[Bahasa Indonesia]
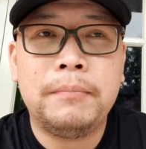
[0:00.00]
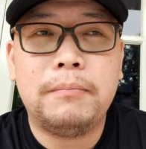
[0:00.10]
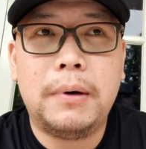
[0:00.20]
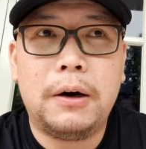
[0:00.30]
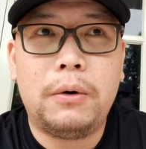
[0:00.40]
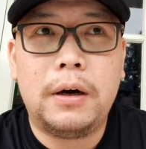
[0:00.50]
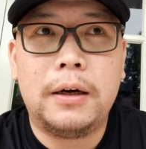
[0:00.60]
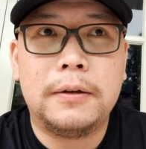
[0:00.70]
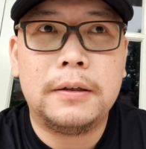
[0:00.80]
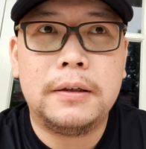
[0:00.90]

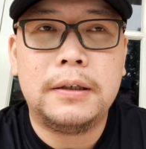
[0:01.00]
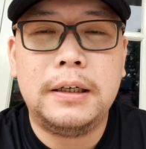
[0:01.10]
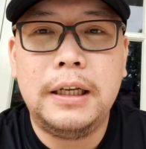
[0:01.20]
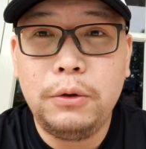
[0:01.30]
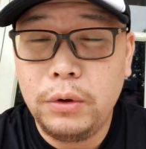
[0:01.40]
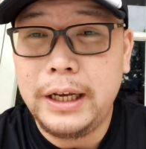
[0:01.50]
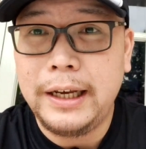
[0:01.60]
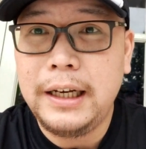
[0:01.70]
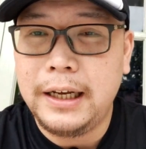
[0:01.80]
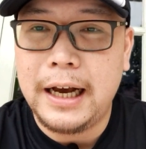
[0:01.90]
bahwa di dunia
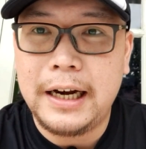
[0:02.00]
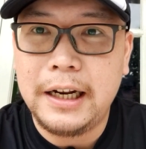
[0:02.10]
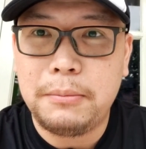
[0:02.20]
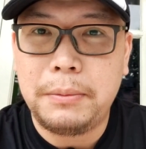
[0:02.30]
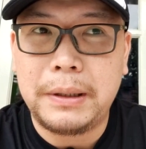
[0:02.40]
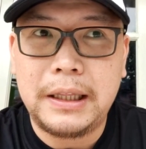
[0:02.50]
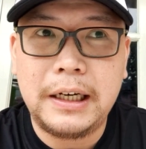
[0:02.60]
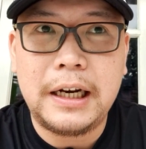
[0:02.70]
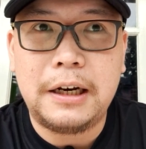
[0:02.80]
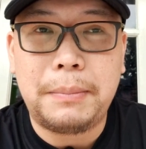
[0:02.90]
ini nggak ada yang lebih penting
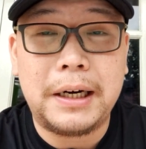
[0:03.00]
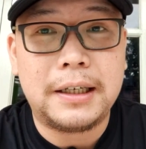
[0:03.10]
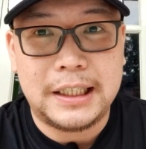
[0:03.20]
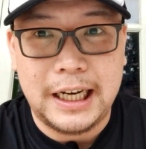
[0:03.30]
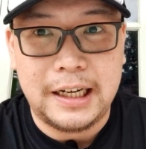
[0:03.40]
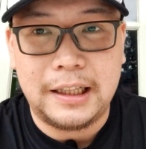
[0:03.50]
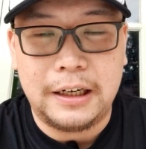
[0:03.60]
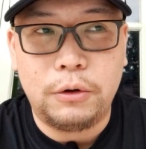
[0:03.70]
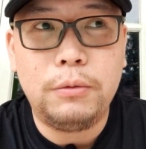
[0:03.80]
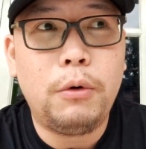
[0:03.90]
daripada
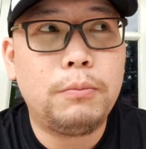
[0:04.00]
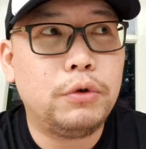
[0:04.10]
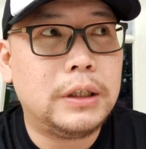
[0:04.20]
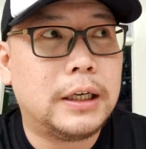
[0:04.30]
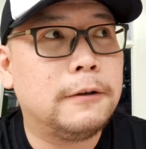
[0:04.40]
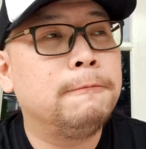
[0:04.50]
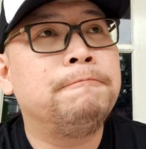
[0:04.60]
kesehatan. Lu mau punya